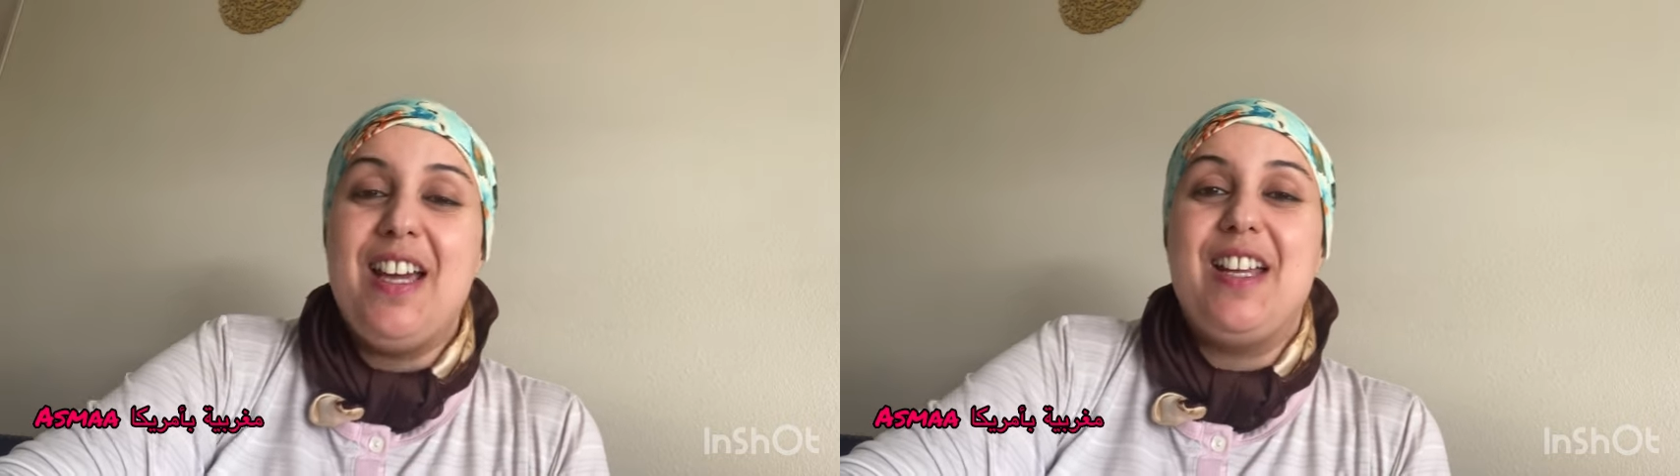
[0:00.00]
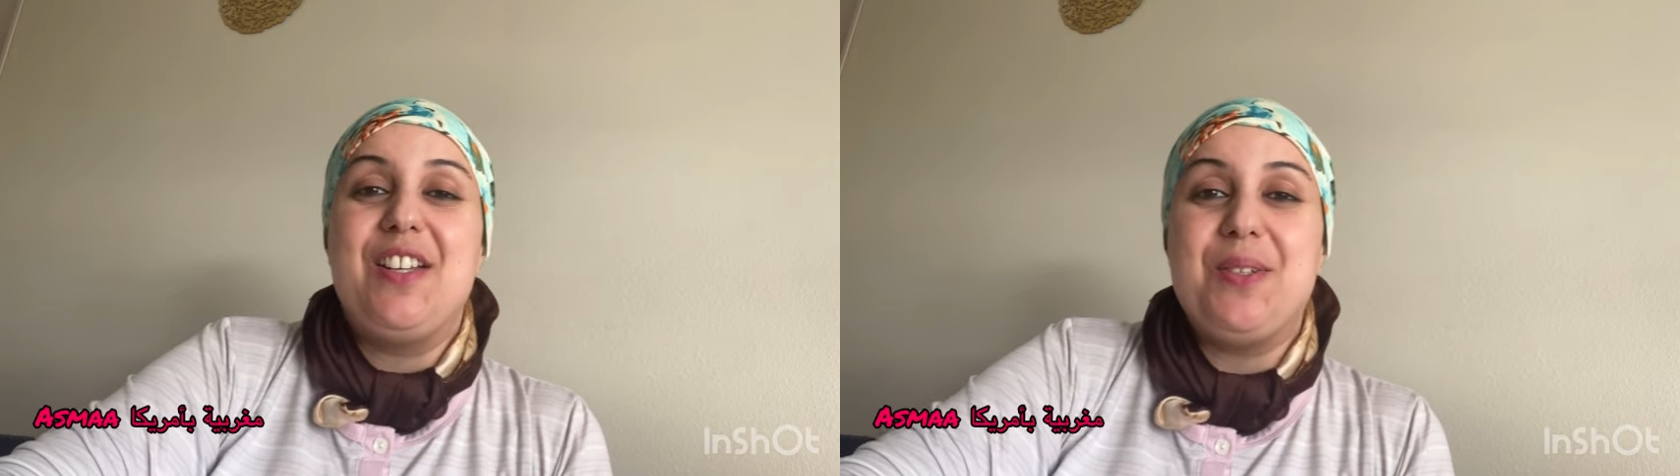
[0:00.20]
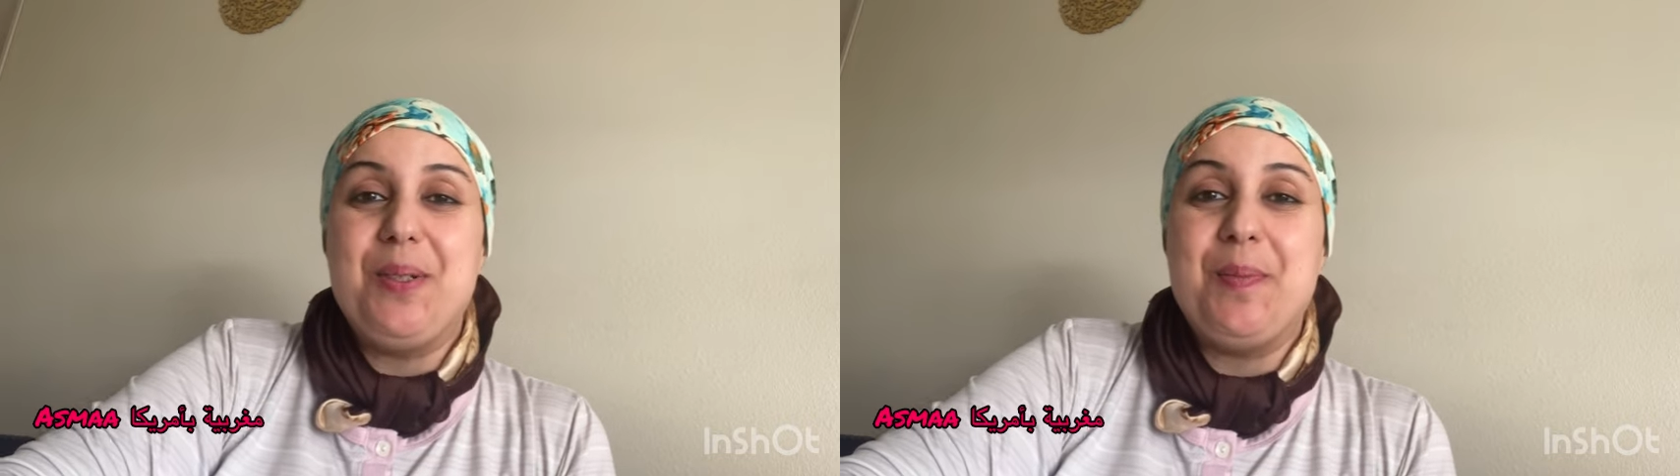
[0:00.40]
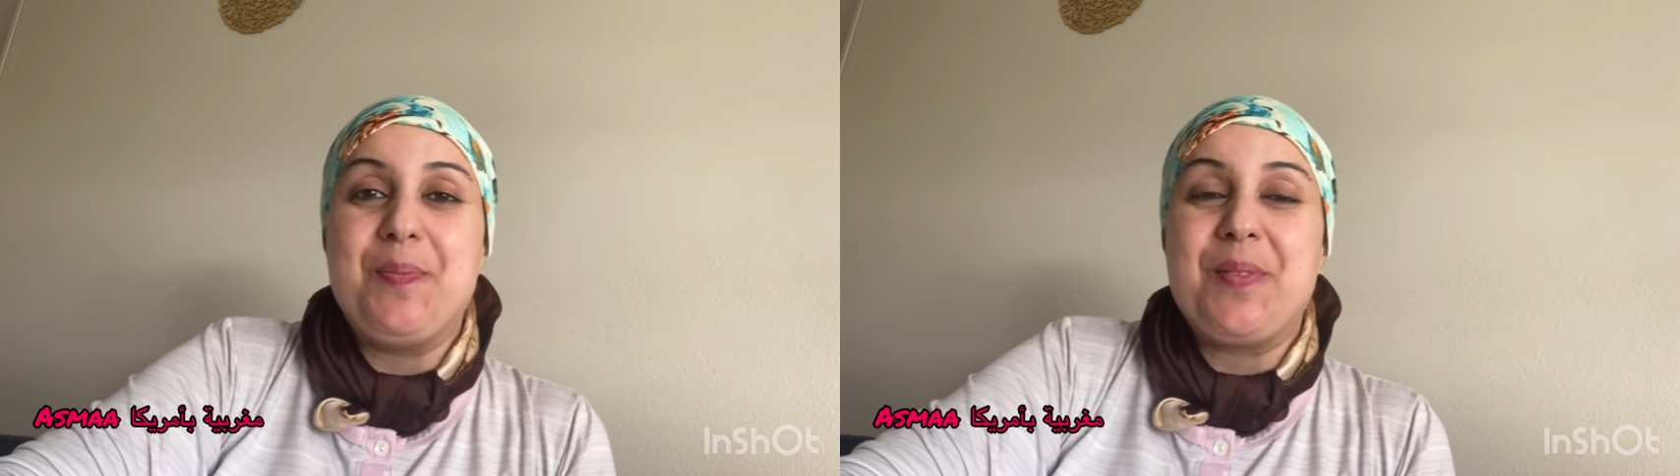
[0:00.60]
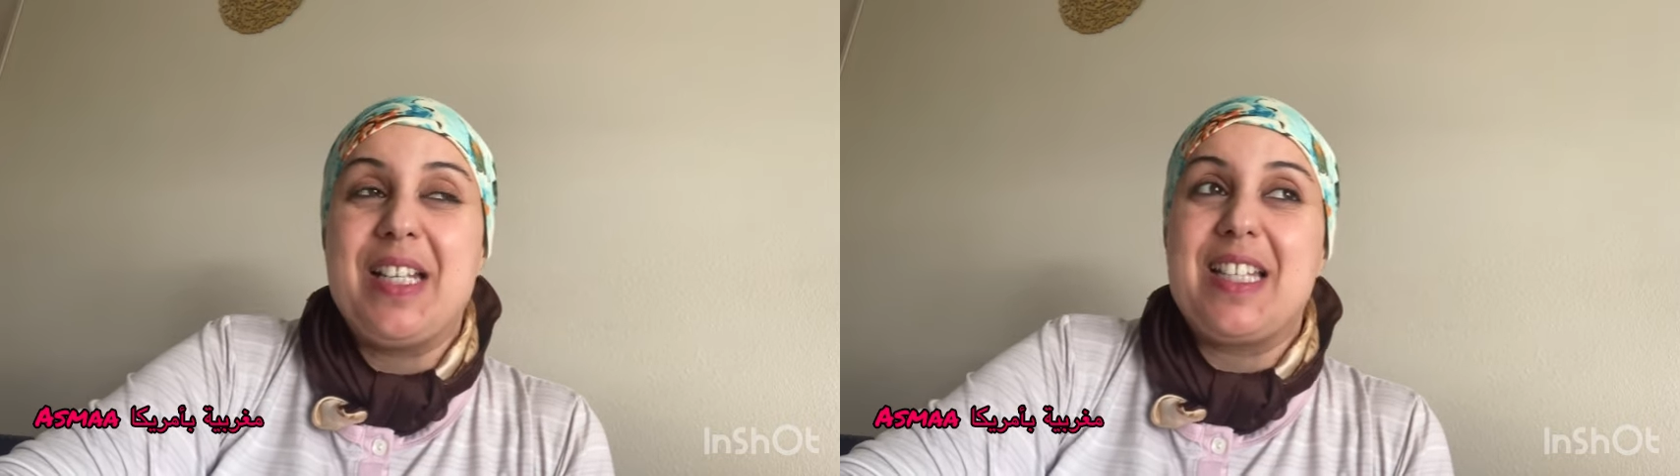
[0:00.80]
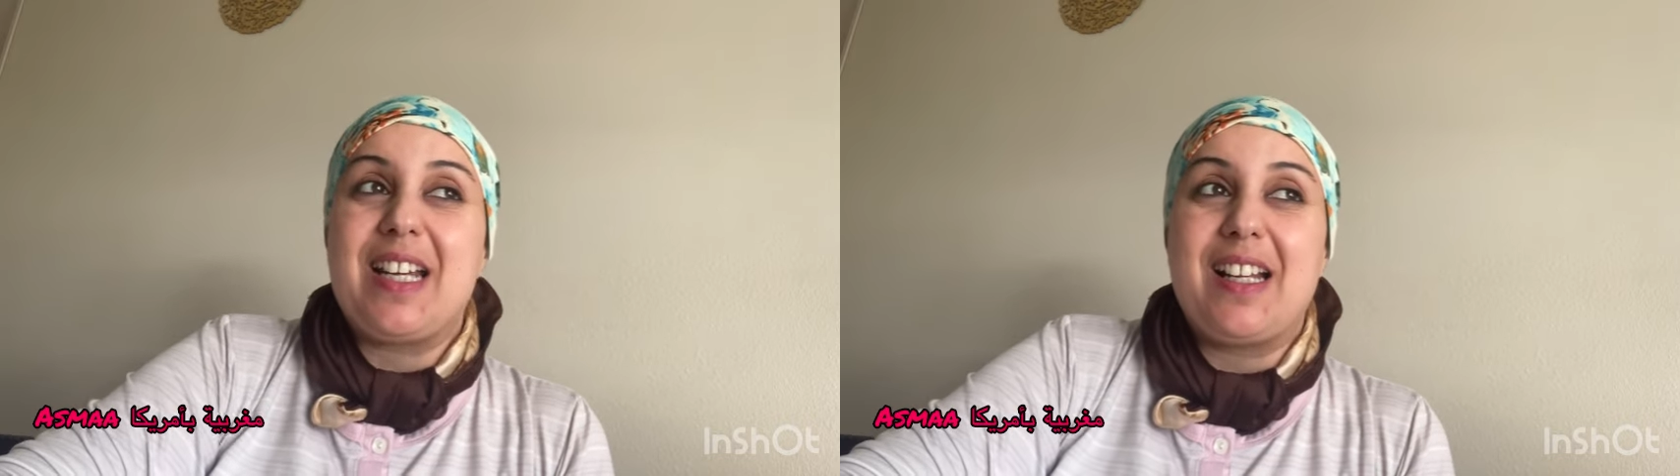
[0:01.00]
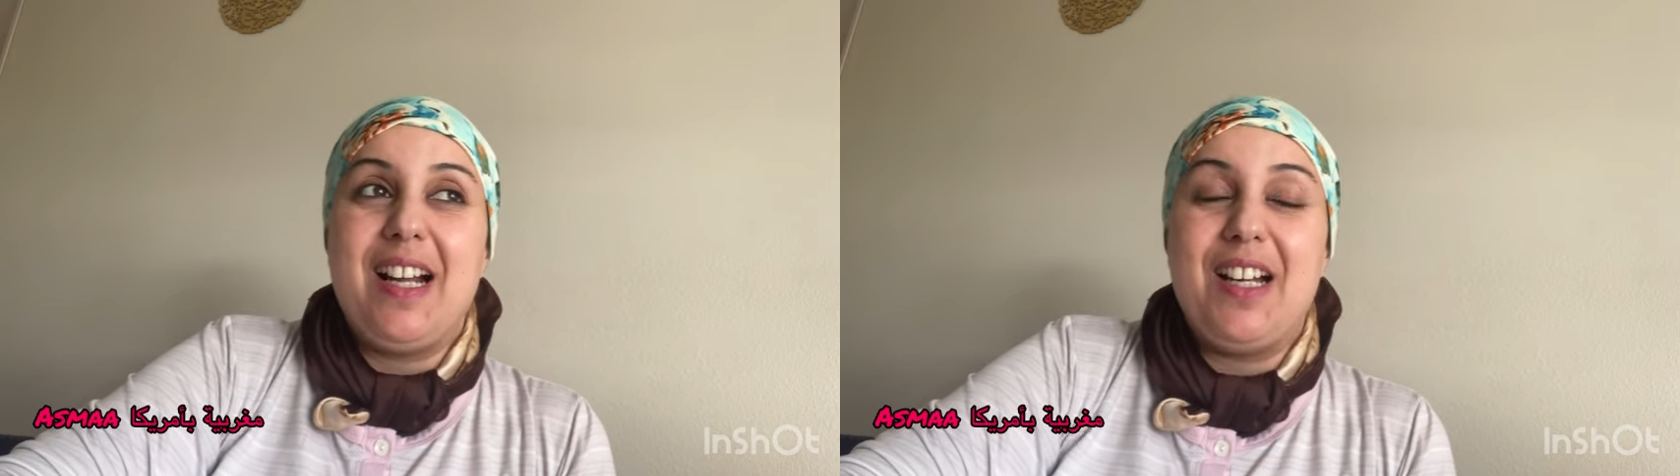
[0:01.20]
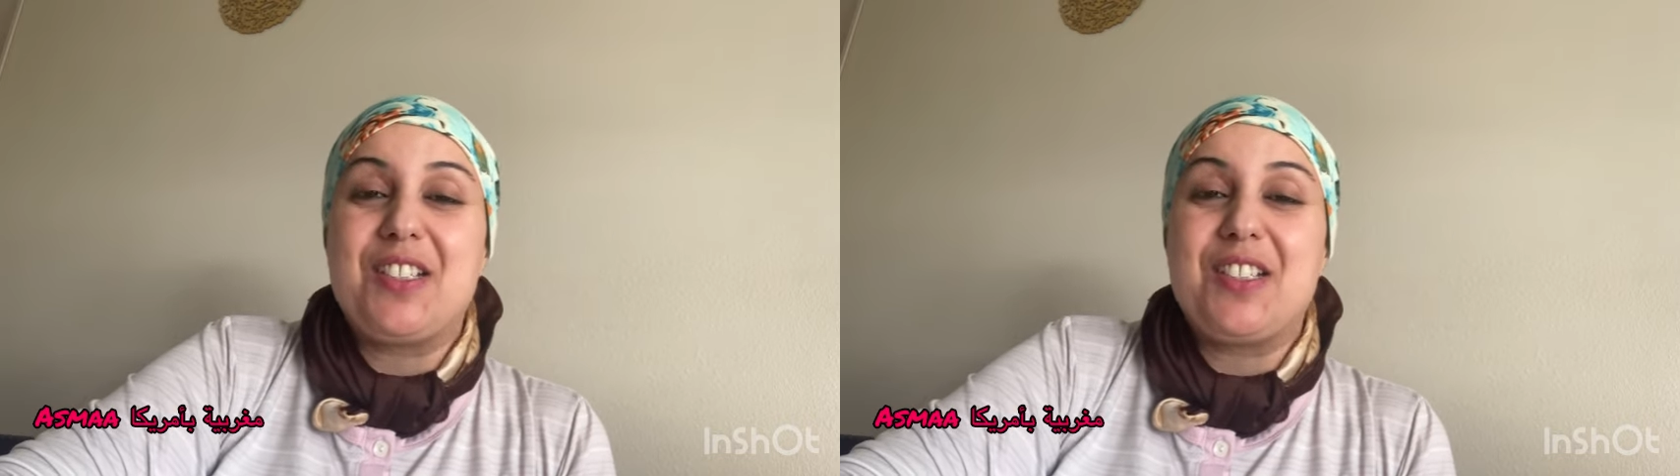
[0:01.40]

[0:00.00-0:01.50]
اليوم صراحه